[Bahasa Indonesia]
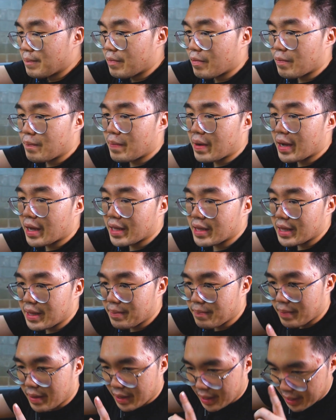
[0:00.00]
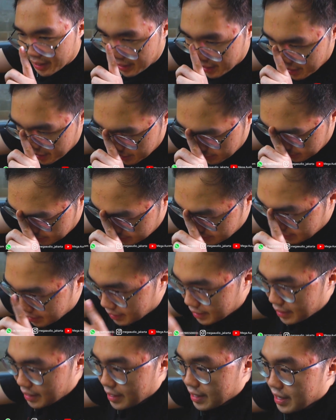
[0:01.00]
perubahan di bagian
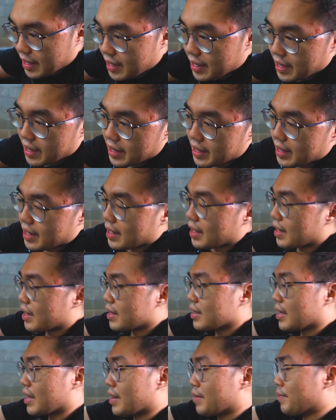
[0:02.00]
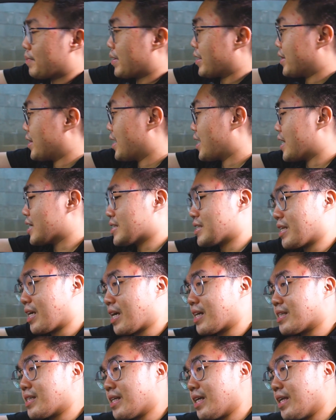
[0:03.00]
grill daripada
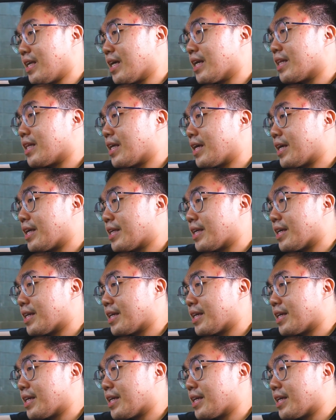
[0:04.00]
AC-AC-nya nih.